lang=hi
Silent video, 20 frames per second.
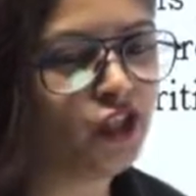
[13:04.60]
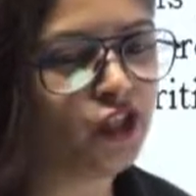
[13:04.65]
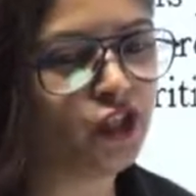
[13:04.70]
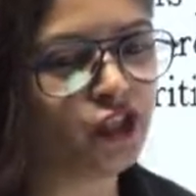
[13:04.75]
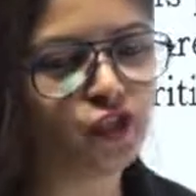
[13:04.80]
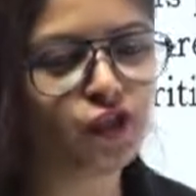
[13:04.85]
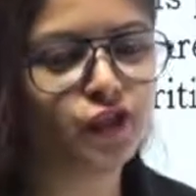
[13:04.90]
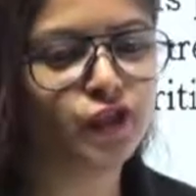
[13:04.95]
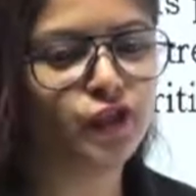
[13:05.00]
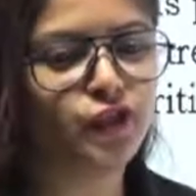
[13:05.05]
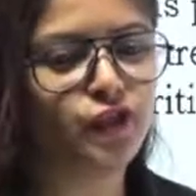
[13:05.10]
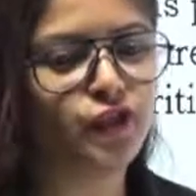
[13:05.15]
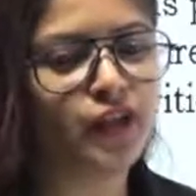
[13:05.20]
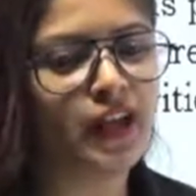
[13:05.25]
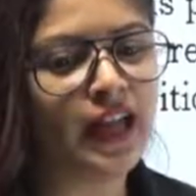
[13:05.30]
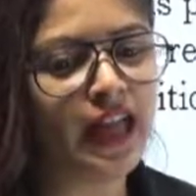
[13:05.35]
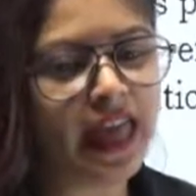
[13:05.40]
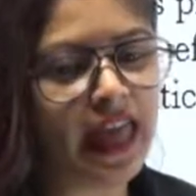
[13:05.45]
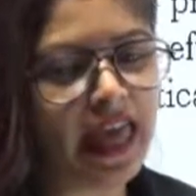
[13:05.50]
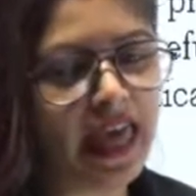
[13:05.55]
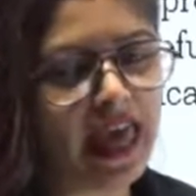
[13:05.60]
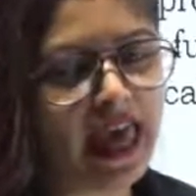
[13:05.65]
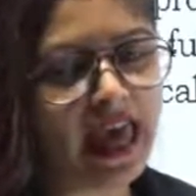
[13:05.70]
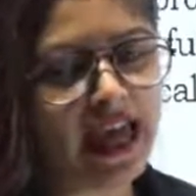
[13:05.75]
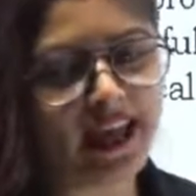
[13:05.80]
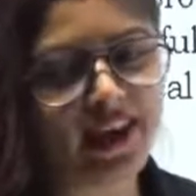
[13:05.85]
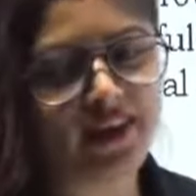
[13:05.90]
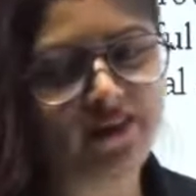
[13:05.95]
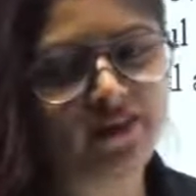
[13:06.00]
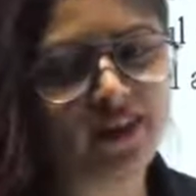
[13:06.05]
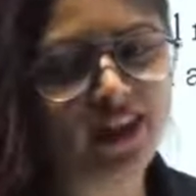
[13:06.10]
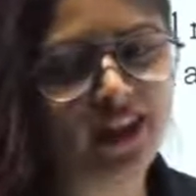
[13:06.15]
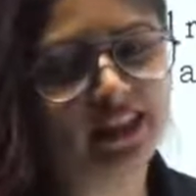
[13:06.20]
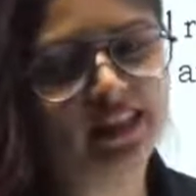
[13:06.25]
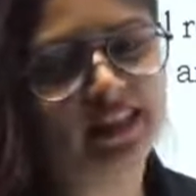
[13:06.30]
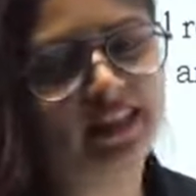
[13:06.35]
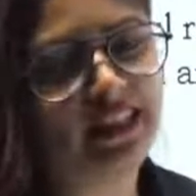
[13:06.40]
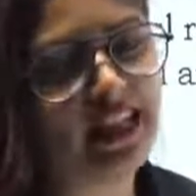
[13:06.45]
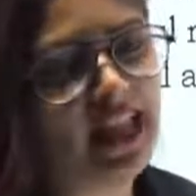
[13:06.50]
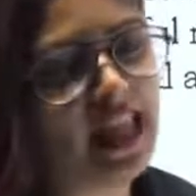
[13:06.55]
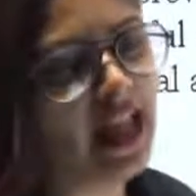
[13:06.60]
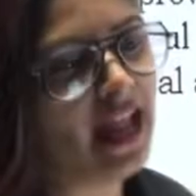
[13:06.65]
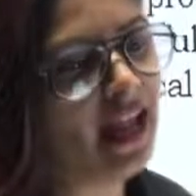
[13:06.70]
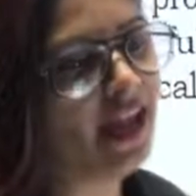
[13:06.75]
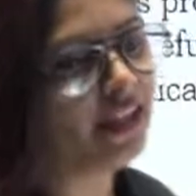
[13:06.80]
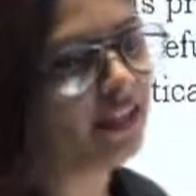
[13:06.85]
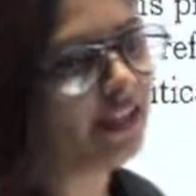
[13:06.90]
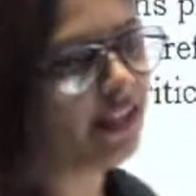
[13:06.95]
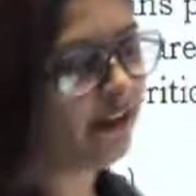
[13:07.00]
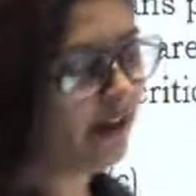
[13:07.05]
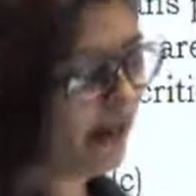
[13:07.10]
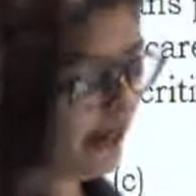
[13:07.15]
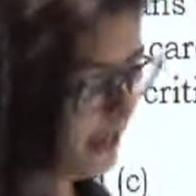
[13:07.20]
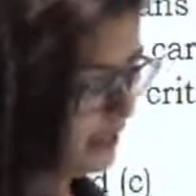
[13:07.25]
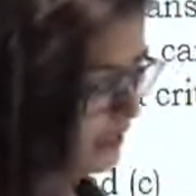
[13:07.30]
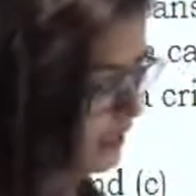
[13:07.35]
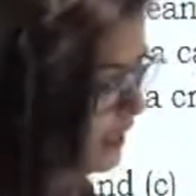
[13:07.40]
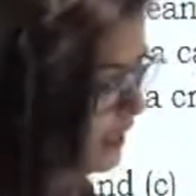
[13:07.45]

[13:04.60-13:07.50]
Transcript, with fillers: two, and one. And the right